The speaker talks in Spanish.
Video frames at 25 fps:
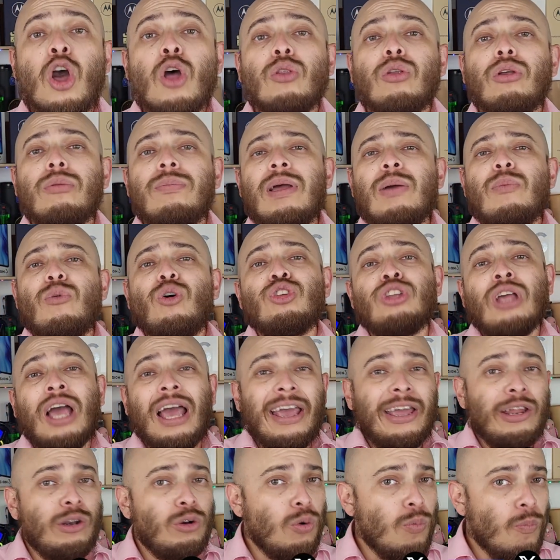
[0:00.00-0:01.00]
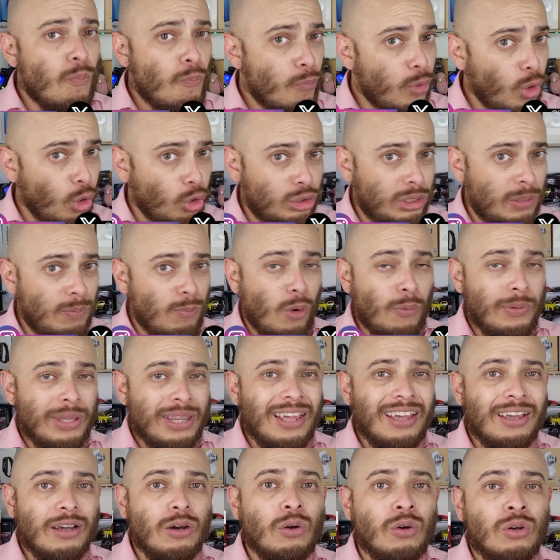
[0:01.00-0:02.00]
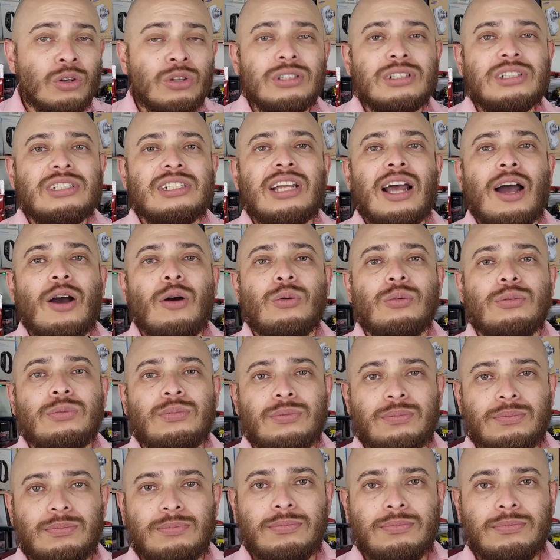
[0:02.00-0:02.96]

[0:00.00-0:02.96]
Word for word: Nos vemos en un próximo video. Chao.